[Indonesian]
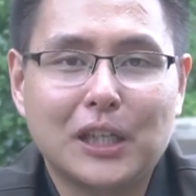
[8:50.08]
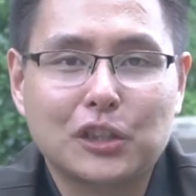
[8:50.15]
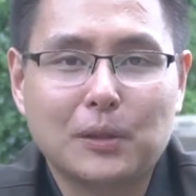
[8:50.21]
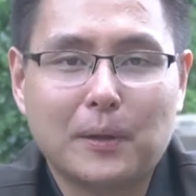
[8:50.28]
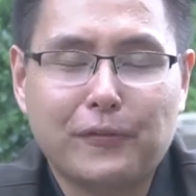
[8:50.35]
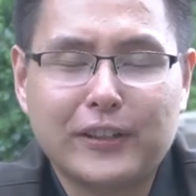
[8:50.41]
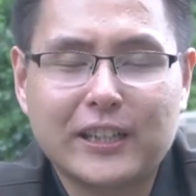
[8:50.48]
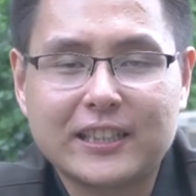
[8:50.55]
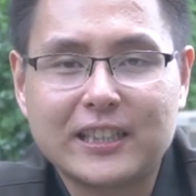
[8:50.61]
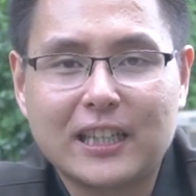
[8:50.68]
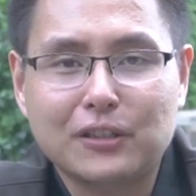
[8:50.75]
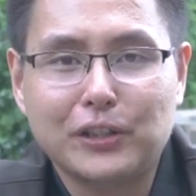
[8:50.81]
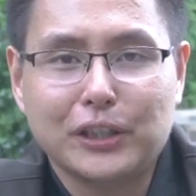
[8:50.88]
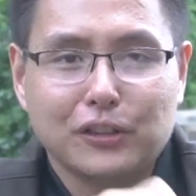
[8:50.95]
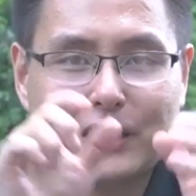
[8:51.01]
Sobat
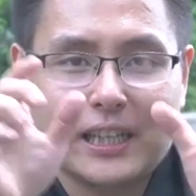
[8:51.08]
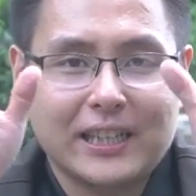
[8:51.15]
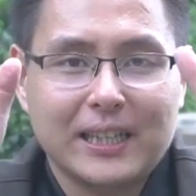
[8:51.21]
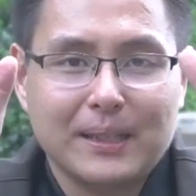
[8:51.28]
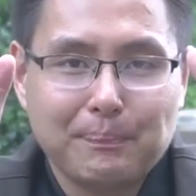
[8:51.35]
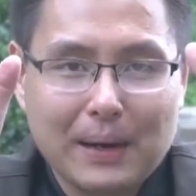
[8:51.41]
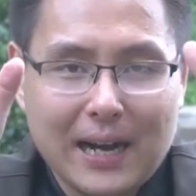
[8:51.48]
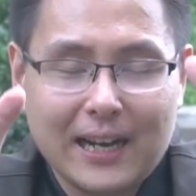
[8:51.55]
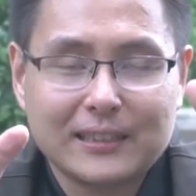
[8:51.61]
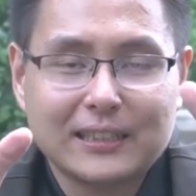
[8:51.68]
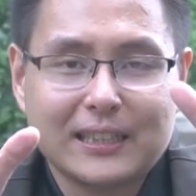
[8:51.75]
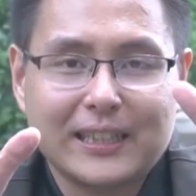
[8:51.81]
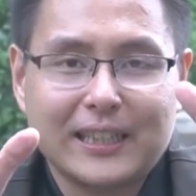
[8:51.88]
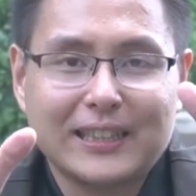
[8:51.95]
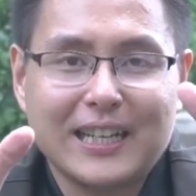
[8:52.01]
Finansialku itu tadi
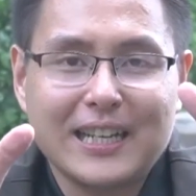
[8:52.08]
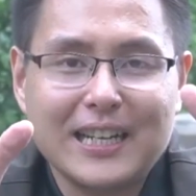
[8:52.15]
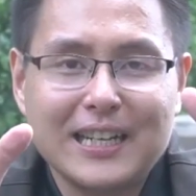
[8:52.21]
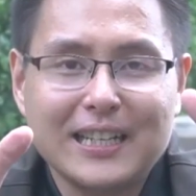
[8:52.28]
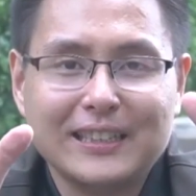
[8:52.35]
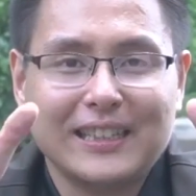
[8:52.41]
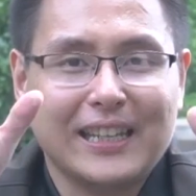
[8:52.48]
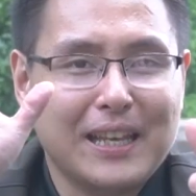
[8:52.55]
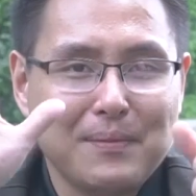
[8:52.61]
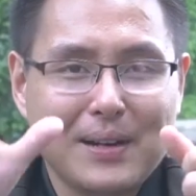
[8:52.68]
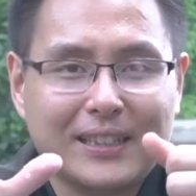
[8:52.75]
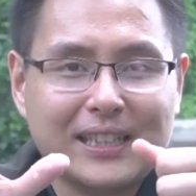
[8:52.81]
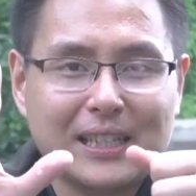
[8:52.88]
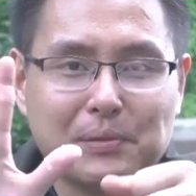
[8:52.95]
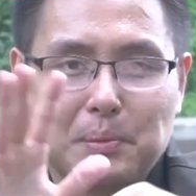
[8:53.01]
bahasan kita
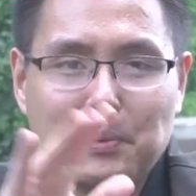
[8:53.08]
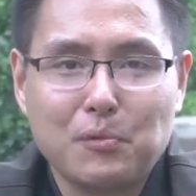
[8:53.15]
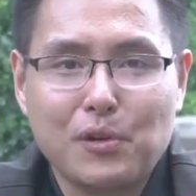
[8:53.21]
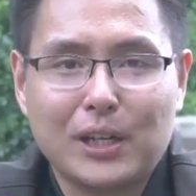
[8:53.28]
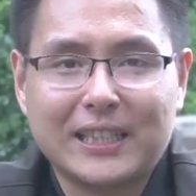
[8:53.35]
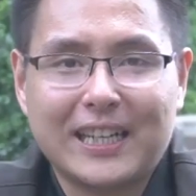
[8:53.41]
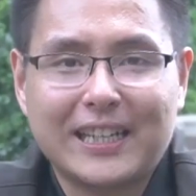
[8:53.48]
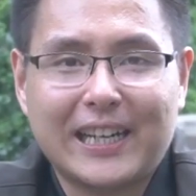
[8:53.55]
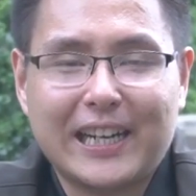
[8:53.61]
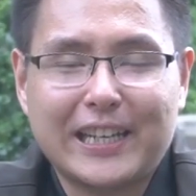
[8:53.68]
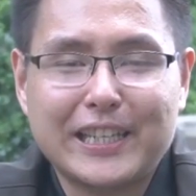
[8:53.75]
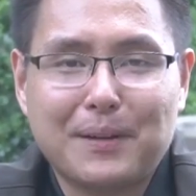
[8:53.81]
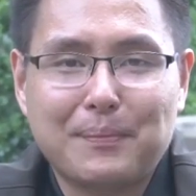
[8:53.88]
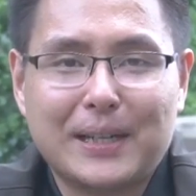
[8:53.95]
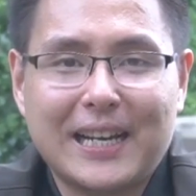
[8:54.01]
5 tips membuat anggaran
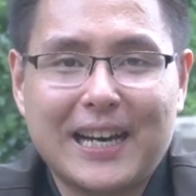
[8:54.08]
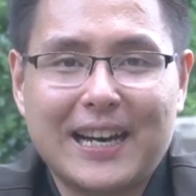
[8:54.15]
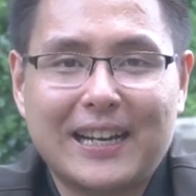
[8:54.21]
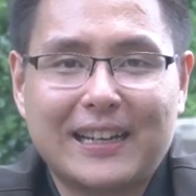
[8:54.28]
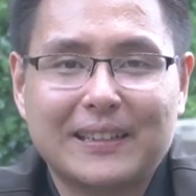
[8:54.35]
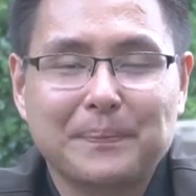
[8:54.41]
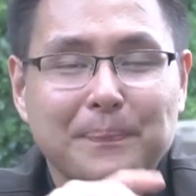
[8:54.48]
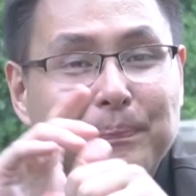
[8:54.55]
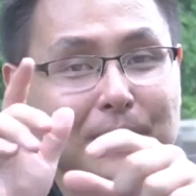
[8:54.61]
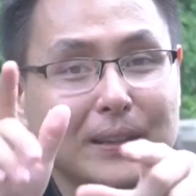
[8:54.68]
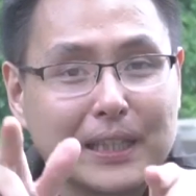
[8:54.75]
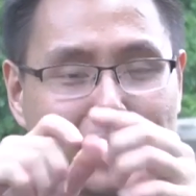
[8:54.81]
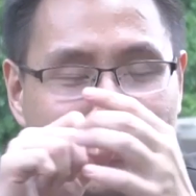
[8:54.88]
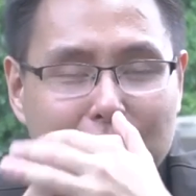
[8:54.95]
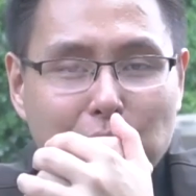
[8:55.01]
yang benar.
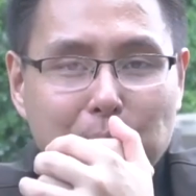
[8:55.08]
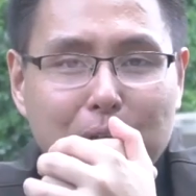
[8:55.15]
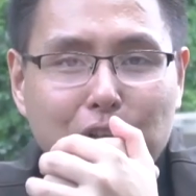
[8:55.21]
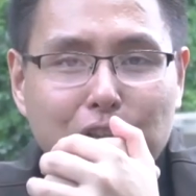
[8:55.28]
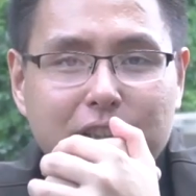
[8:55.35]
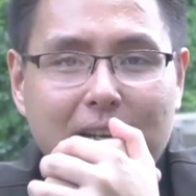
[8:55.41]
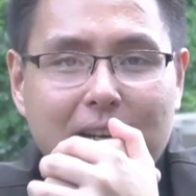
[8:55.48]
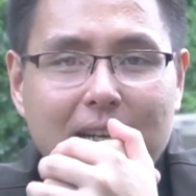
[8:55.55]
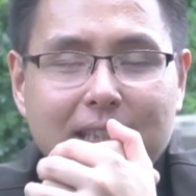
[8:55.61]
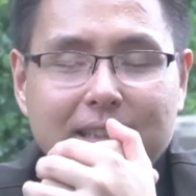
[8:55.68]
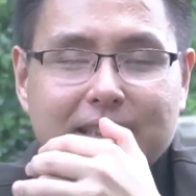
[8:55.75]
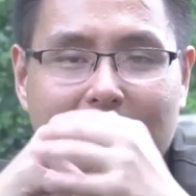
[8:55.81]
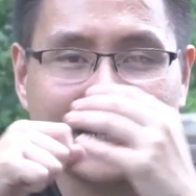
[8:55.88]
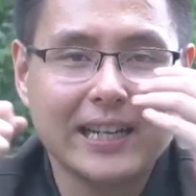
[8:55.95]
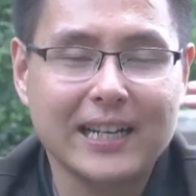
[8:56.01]
Di video berikutnya
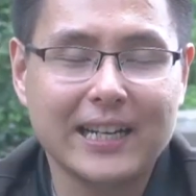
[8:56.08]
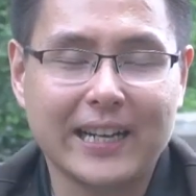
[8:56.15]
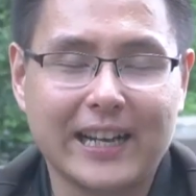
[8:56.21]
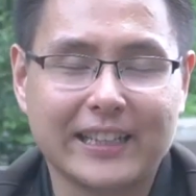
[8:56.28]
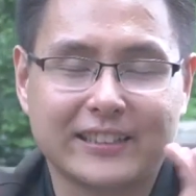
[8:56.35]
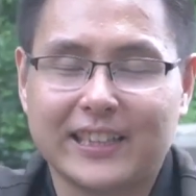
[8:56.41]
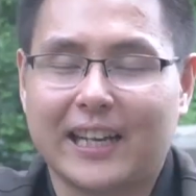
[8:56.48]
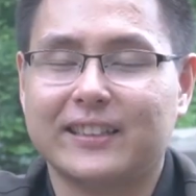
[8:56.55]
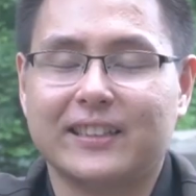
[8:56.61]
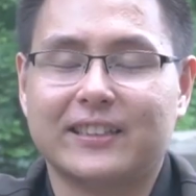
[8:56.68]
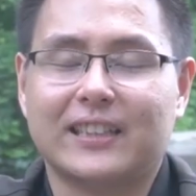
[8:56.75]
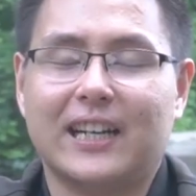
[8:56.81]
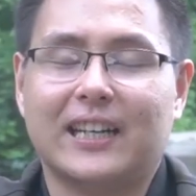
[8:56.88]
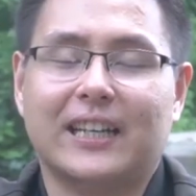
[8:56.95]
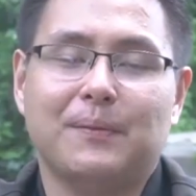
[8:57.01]
saya excited
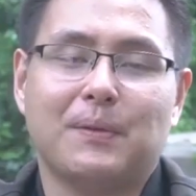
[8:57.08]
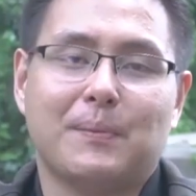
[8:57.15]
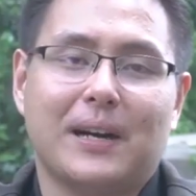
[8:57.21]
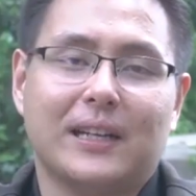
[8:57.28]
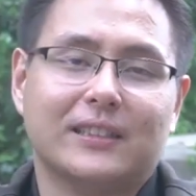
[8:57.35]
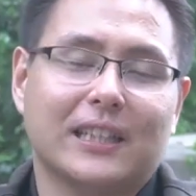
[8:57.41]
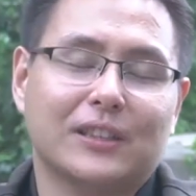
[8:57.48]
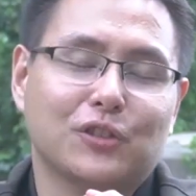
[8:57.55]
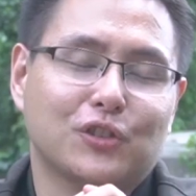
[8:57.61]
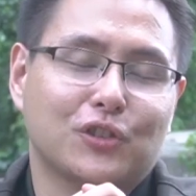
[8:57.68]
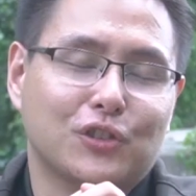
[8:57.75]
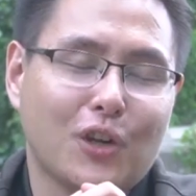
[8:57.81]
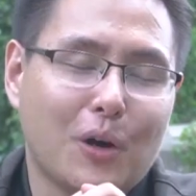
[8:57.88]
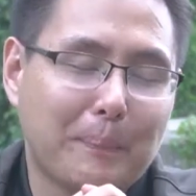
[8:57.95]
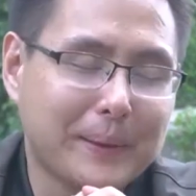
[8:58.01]
sekali membahas satu
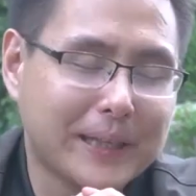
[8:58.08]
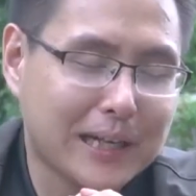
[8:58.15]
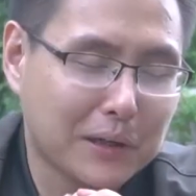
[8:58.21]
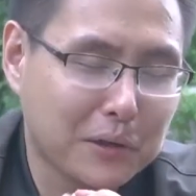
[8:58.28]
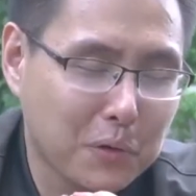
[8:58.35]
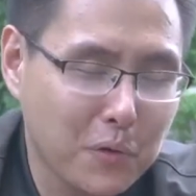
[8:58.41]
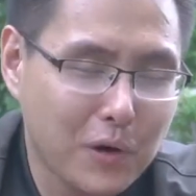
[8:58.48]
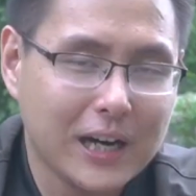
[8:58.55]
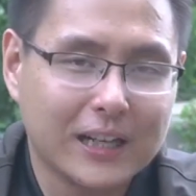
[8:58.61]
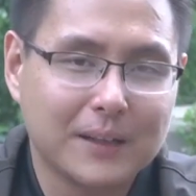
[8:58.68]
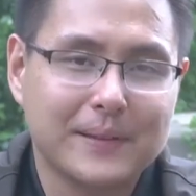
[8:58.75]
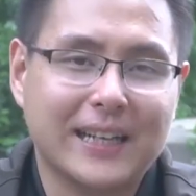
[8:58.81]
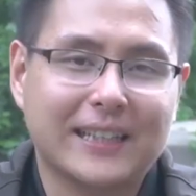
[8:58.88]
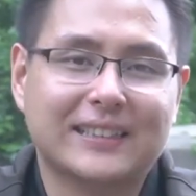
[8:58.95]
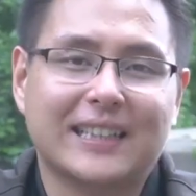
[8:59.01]
topik yang luar
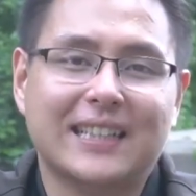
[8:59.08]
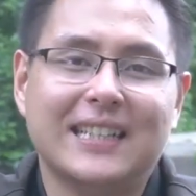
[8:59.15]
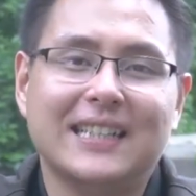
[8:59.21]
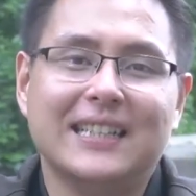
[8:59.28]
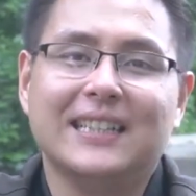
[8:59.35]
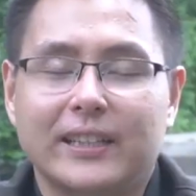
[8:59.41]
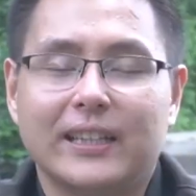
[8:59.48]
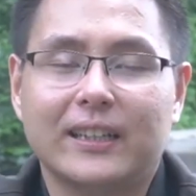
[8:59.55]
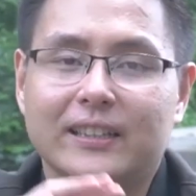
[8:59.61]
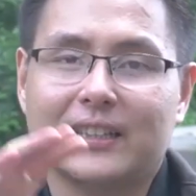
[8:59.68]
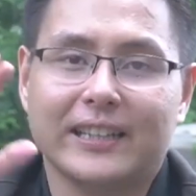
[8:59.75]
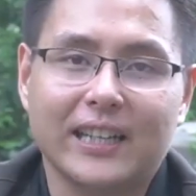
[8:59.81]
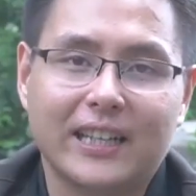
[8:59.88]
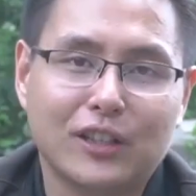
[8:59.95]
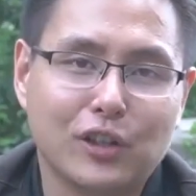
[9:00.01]
biasa yang
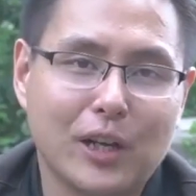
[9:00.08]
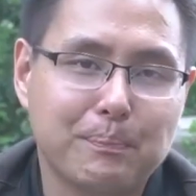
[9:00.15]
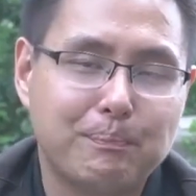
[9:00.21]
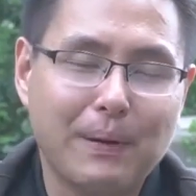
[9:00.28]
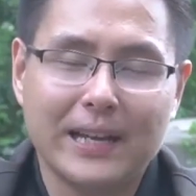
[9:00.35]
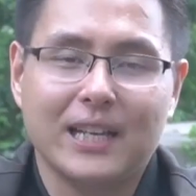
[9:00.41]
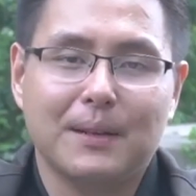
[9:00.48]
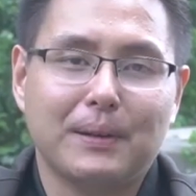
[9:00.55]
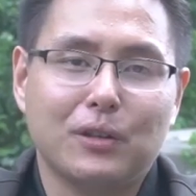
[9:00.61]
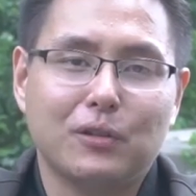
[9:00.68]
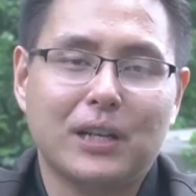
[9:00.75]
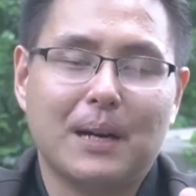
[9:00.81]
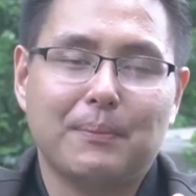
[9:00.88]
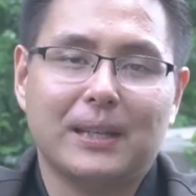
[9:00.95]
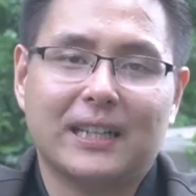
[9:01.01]
ditanyakan oleh banyak
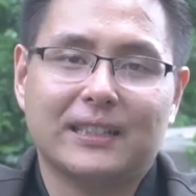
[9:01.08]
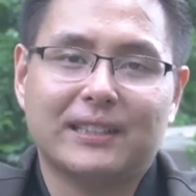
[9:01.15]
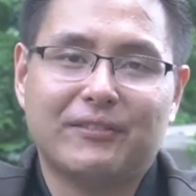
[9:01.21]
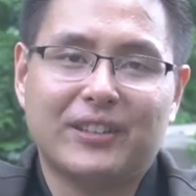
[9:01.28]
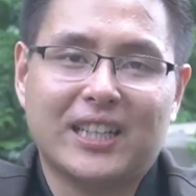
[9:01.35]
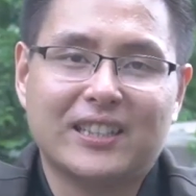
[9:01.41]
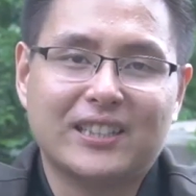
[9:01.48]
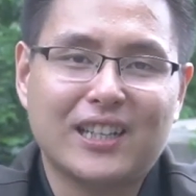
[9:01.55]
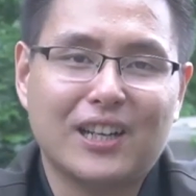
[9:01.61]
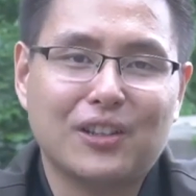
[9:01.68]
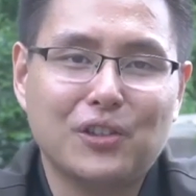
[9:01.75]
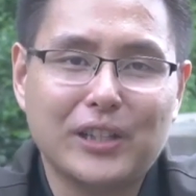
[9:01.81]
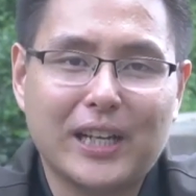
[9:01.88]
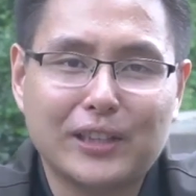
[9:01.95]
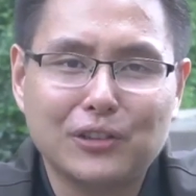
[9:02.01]
pengguna aplikasi
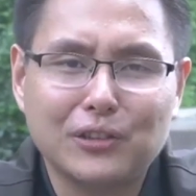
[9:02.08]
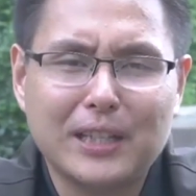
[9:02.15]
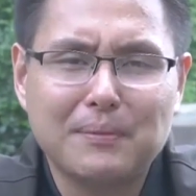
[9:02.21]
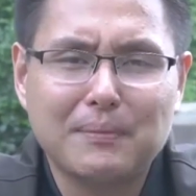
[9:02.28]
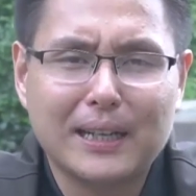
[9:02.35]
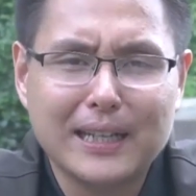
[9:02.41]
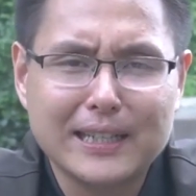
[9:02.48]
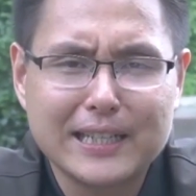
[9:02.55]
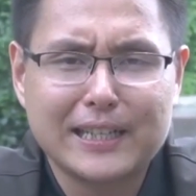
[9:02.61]
Finansialku yaitu gimana